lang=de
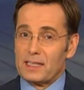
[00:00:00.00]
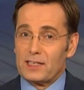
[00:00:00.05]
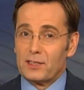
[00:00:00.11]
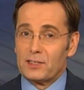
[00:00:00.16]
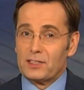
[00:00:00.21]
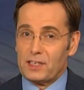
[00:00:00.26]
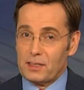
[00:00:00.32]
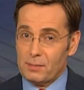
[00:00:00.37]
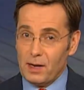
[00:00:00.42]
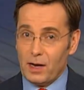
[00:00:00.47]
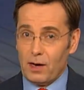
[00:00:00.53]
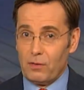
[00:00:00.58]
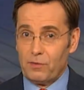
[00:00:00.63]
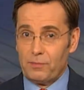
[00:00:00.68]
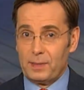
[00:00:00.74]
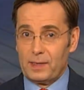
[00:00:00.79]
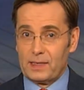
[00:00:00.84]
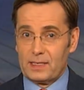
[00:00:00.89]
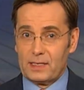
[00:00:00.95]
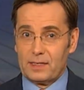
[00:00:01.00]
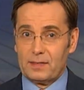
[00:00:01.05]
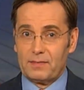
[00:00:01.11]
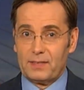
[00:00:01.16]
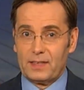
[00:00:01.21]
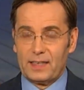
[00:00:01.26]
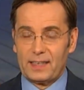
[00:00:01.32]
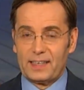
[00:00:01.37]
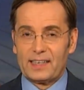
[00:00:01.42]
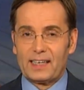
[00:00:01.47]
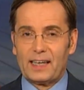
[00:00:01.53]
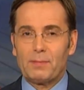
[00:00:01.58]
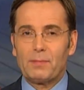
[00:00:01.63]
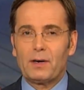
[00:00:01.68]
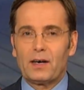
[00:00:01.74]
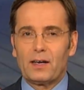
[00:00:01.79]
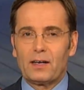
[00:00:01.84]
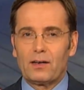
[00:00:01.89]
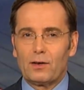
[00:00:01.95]
Man sollte immer aufpassen, wenn eine
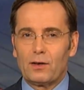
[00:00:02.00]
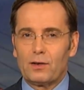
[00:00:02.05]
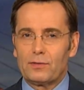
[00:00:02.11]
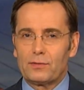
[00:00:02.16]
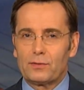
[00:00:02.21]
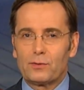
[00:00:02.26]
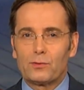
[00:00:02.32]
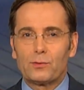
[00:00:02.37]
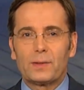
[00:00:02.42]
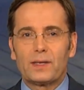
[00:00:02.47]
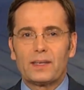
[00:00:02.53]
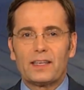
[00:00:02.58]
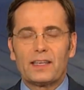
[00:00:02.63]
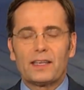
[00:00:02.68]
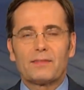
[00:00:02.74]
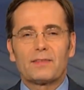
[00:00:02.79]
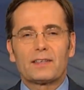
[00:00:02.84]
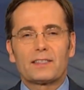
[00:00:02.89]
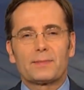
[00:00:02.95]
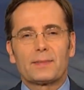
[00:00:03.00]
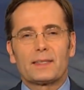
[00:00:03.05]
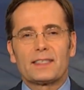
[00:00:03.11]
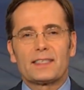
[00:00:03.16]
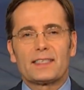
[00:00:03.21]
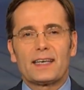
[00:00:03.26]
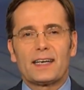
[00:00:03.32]
Kamera läuft und überlegen, was man